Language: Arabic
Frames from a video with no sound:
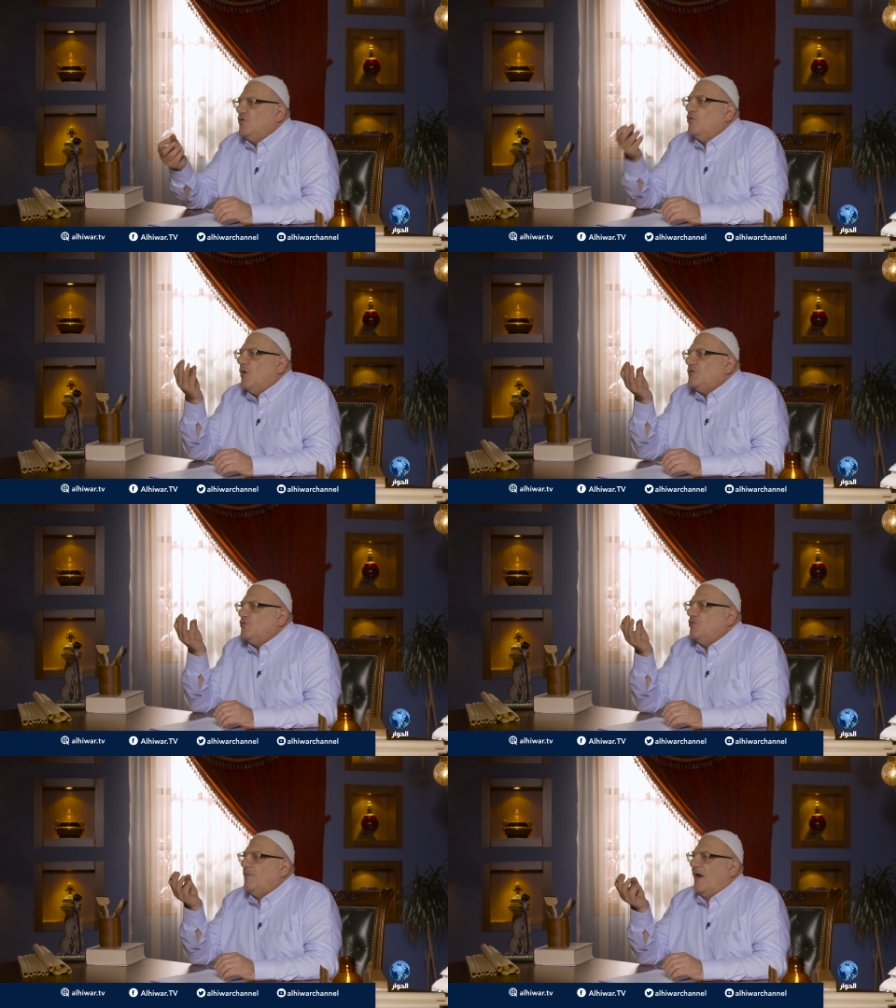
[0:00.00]

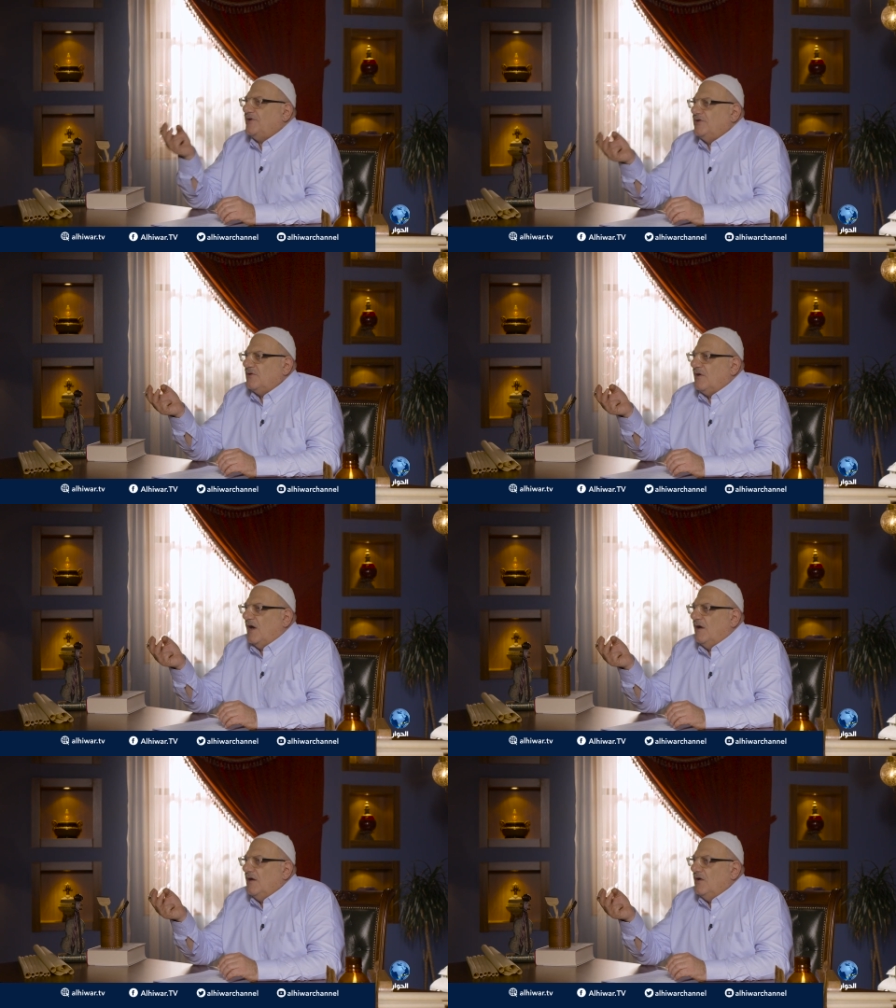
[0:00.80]
لغتهم
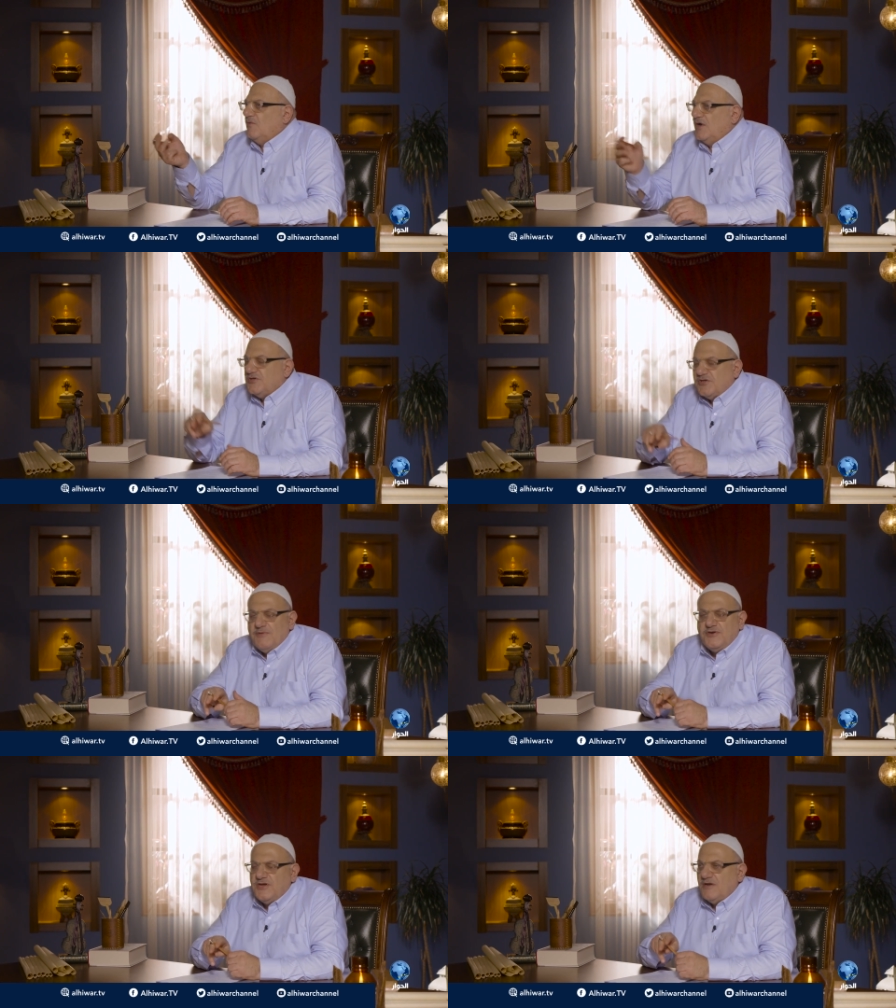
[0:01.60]
عريقه
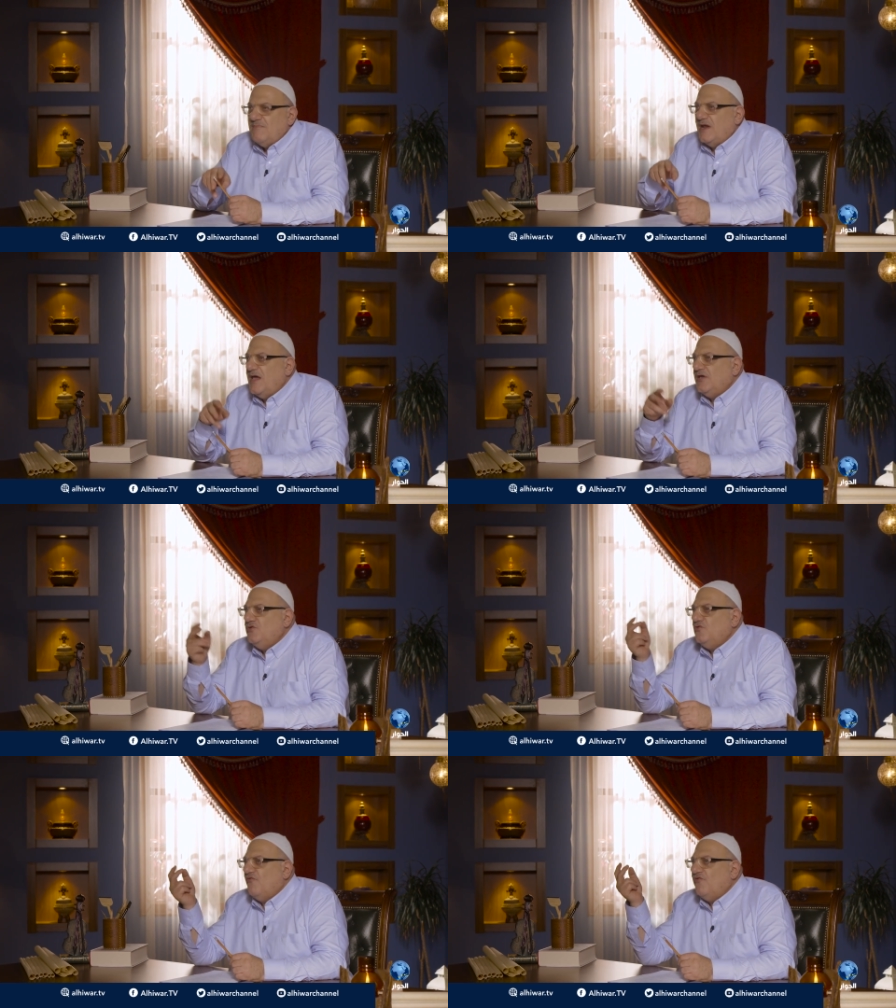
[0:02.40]
ويتمنى
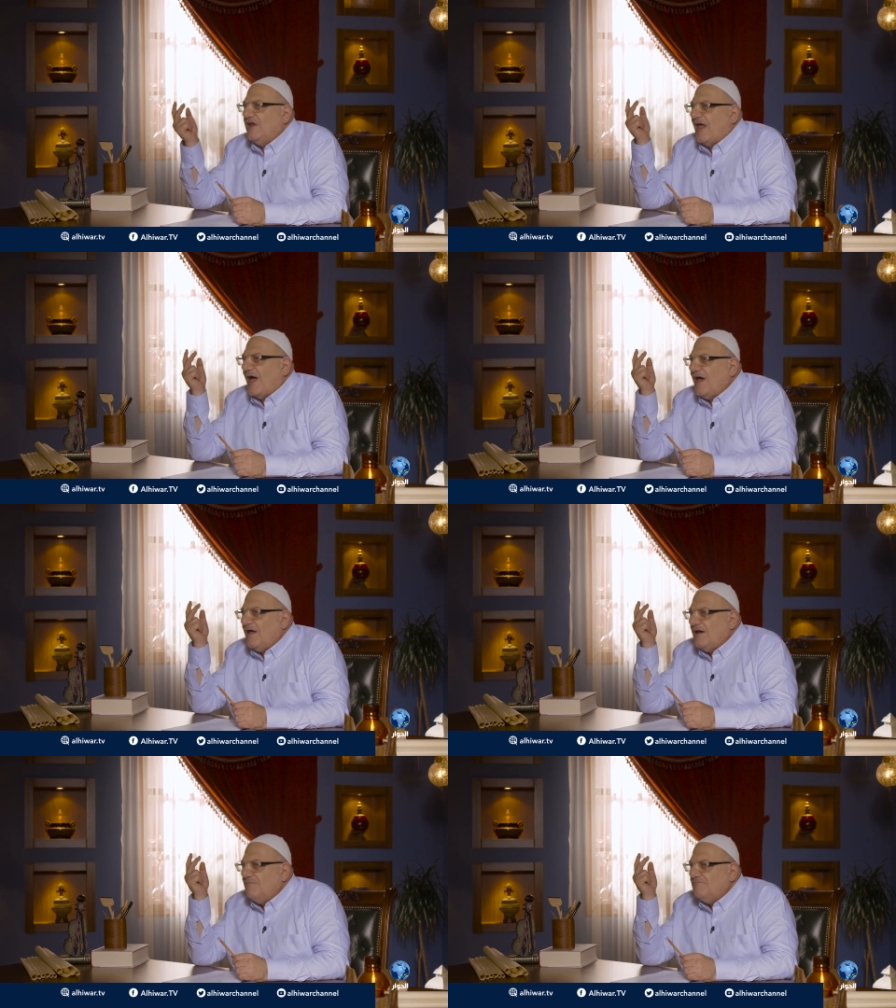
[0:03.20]
الملايين في
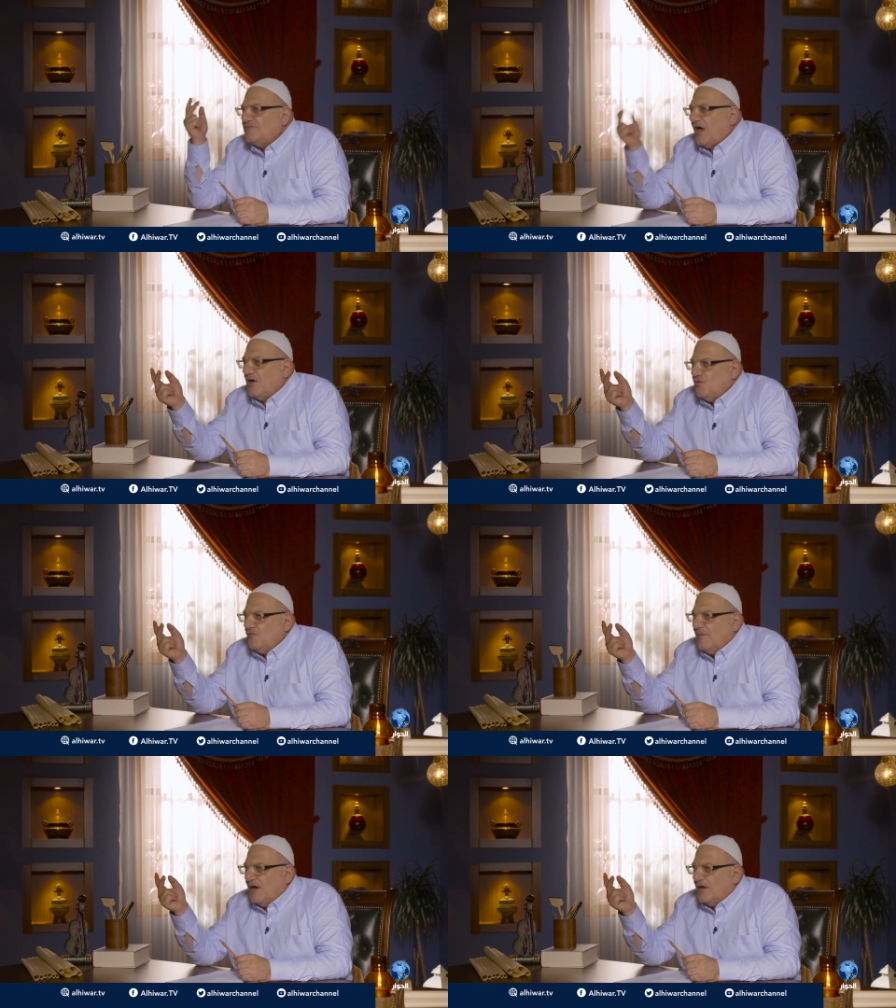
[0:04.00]
العالم
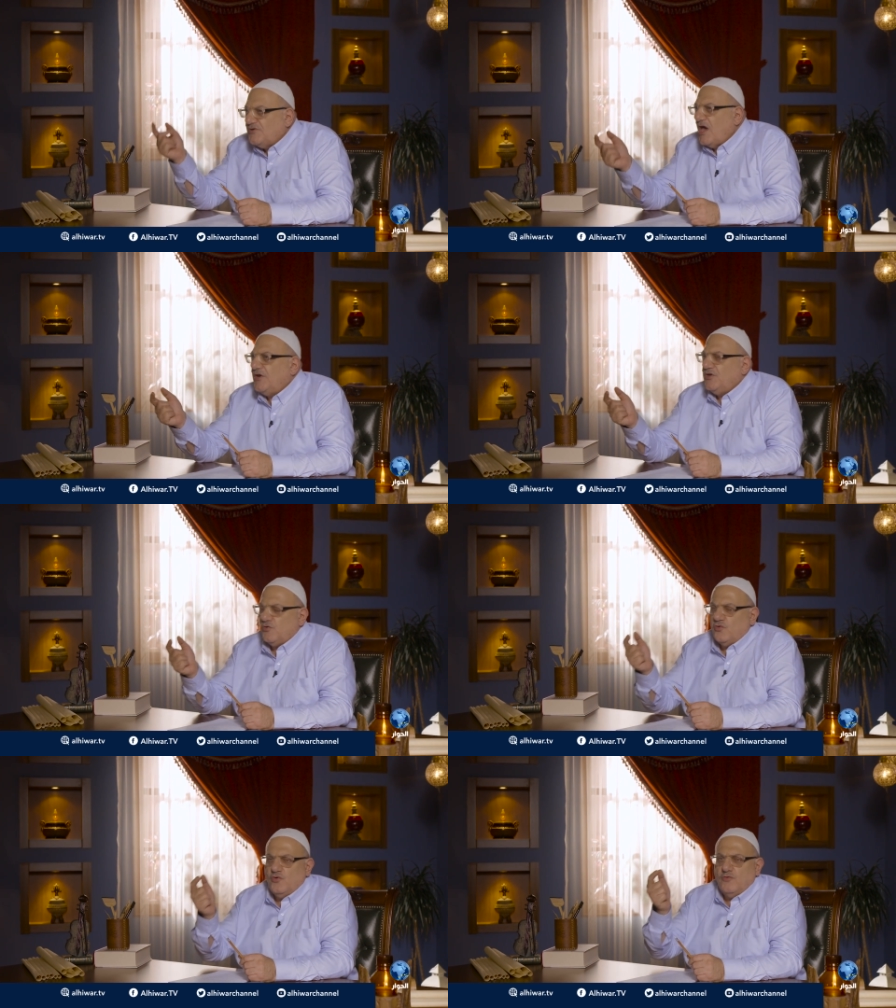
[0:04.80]
تعلمها
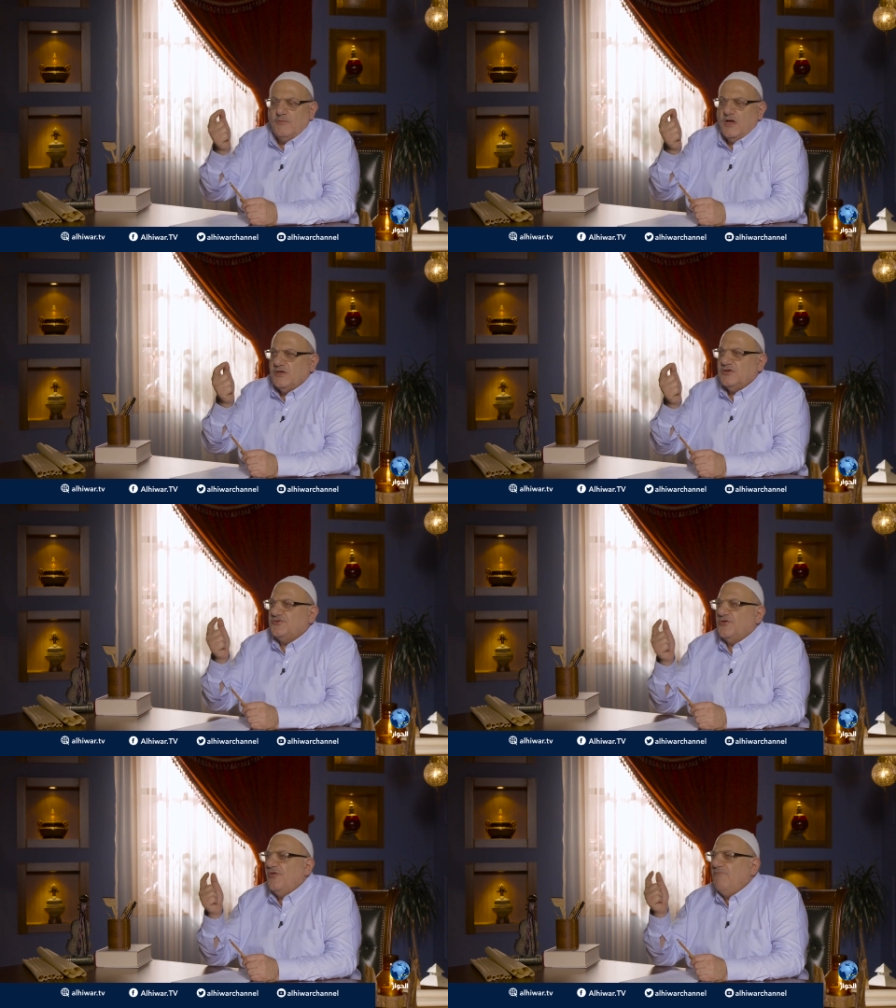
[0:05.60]
تاريخهم
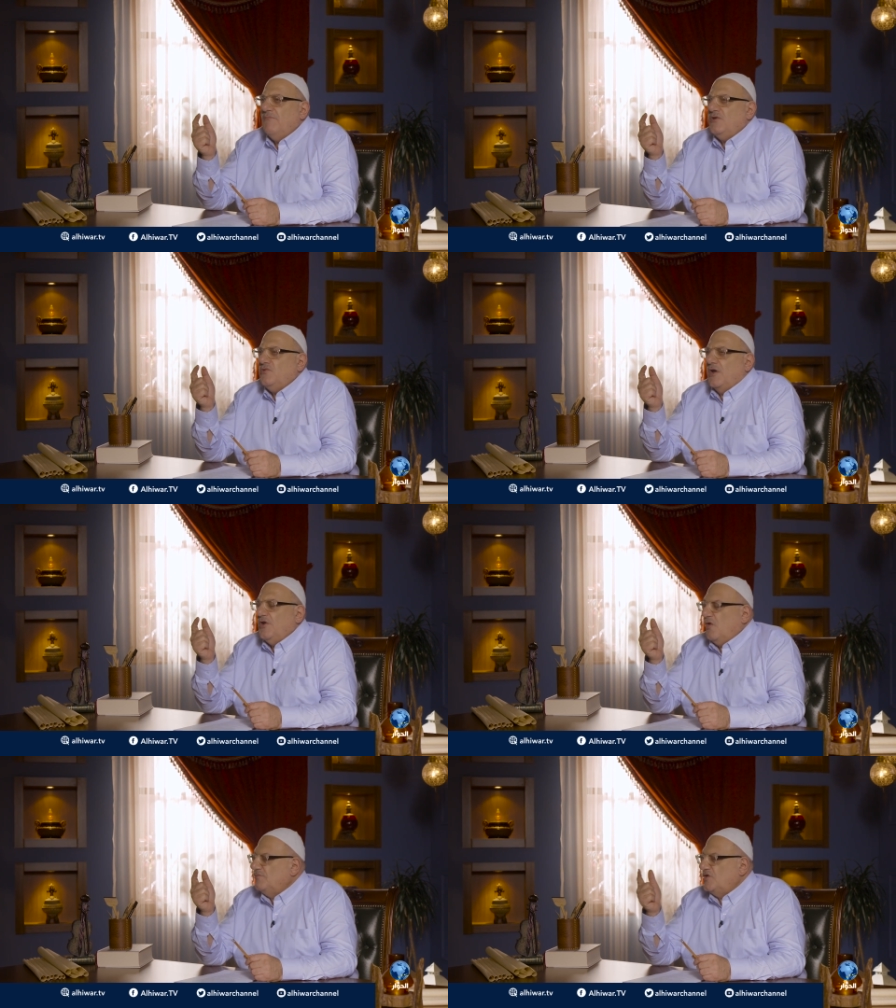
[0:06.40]
يتضمن
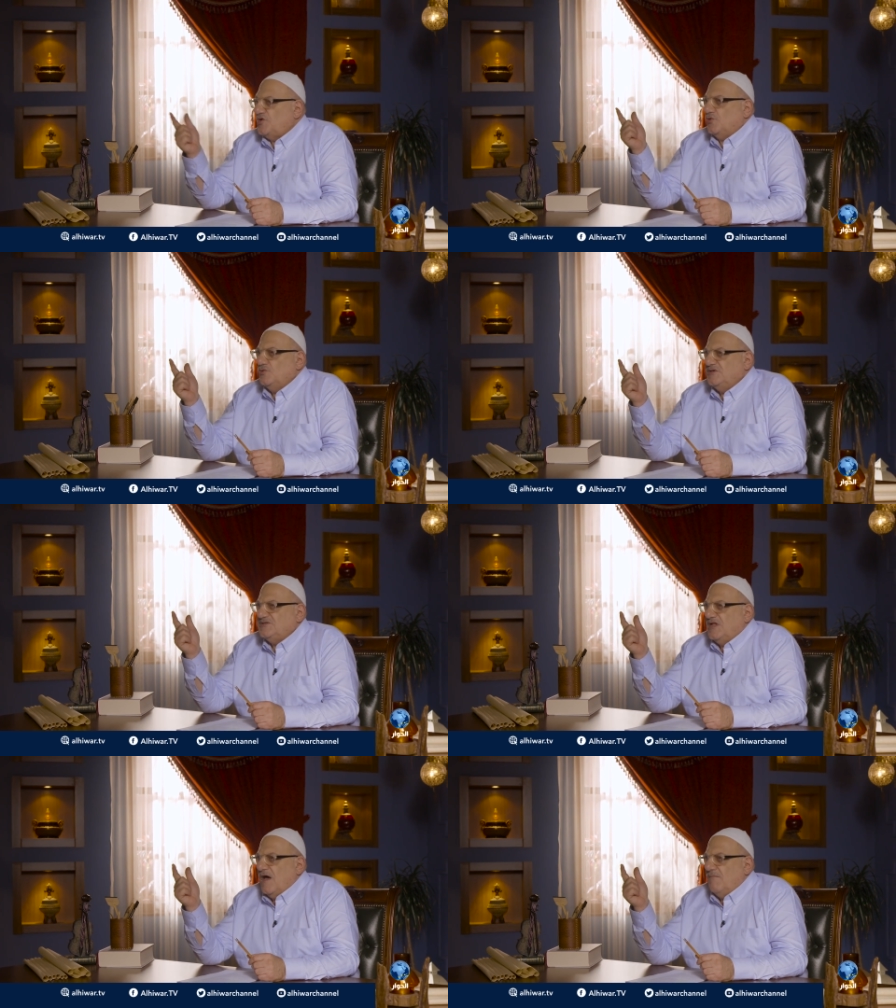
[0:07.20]
انهم نشروا
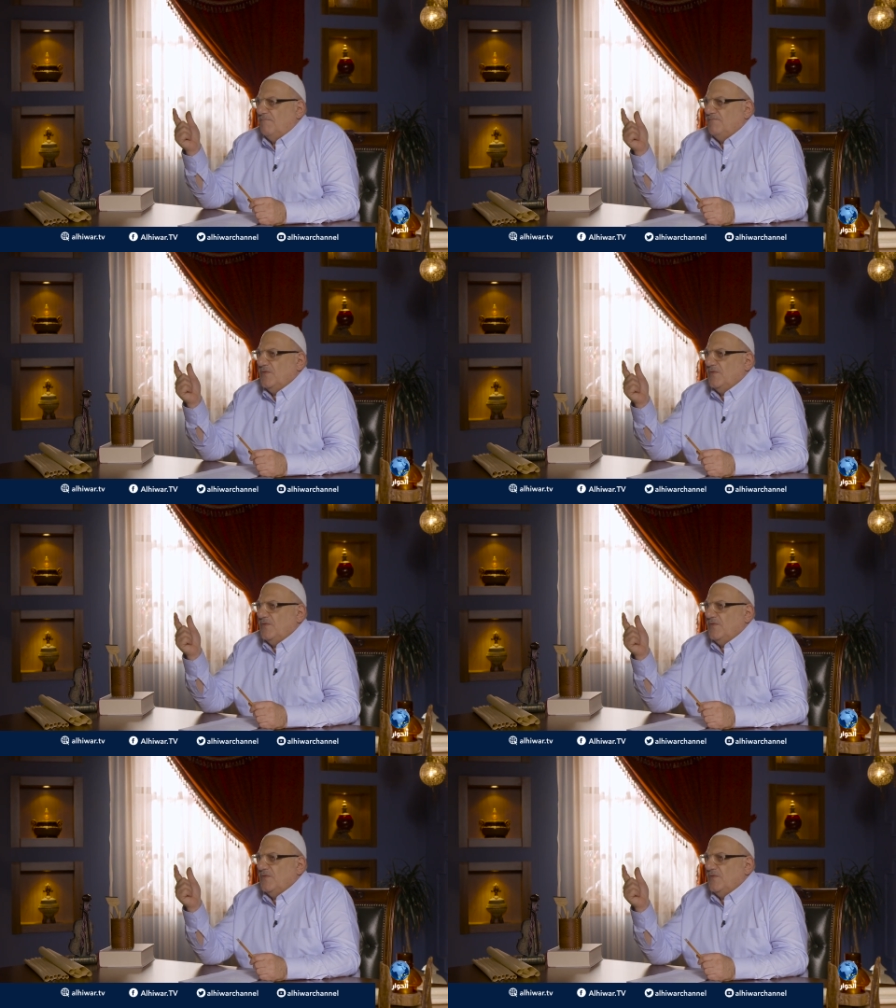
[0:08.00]
الاسلام